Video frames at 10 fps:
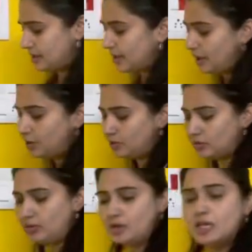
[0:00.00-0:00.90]
రెండు
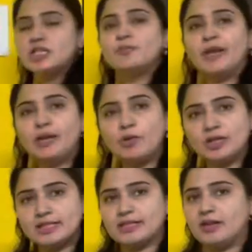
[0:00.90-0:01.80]
స్ప్రే
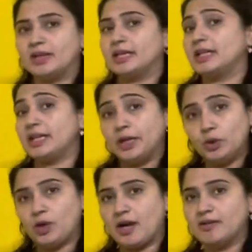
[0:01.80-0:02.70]
బాటిల్స్ కావాలండి
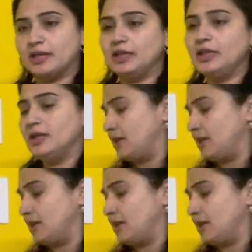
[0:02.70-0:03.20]
రెండు కావాలి